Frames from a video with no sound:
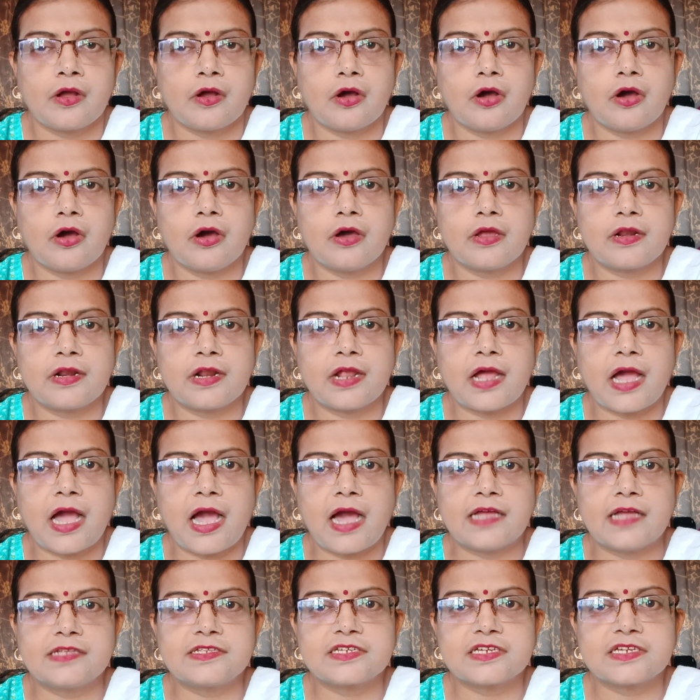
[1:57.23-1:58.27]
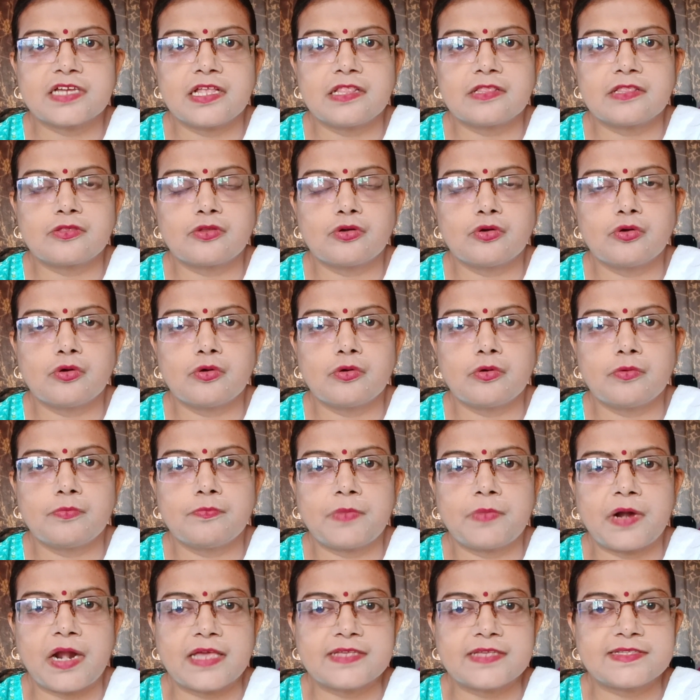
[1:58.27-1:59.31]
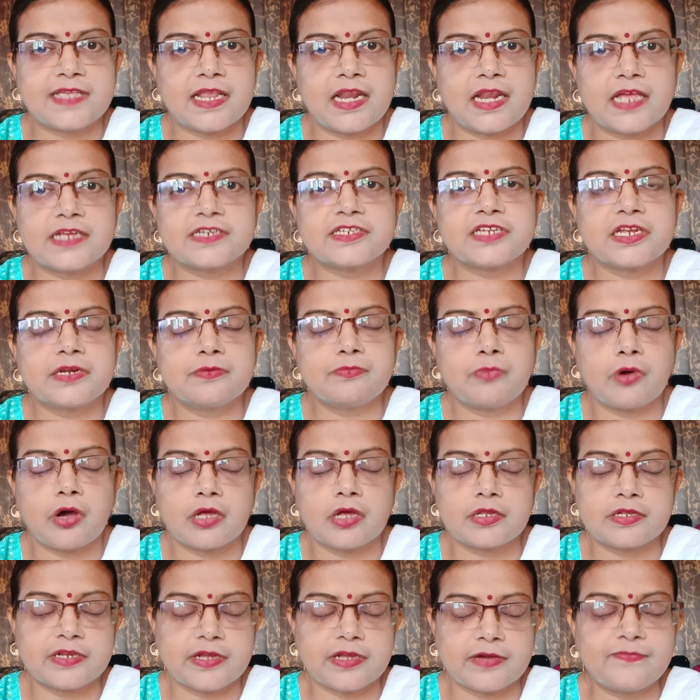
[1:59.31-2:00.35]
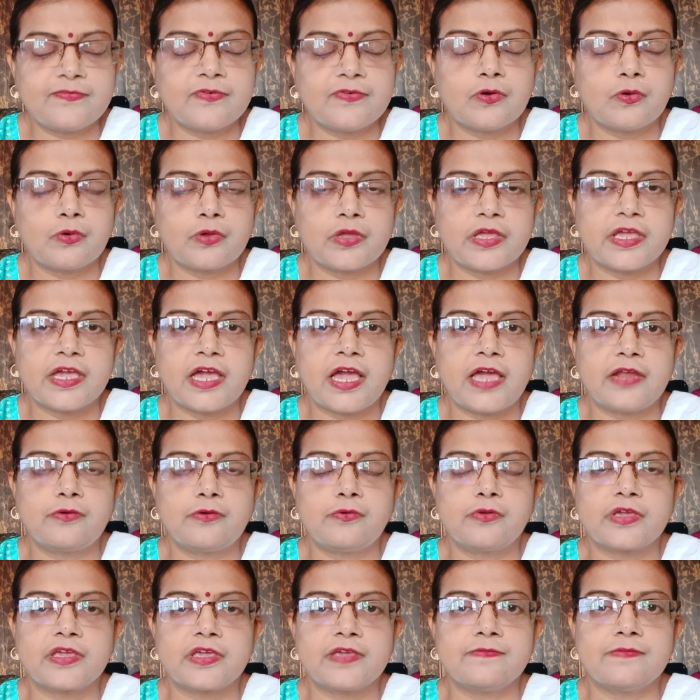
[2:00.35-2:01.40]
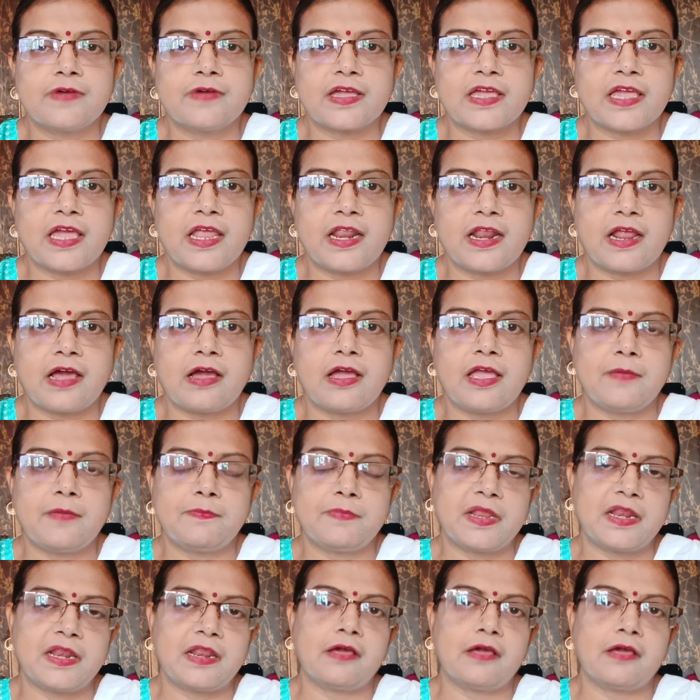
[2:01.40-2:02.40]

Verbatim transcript: और आजकल तो बड़ा सिलेक्शन बहुत टफ़ हो गया है रुड़की वगैरह एम एन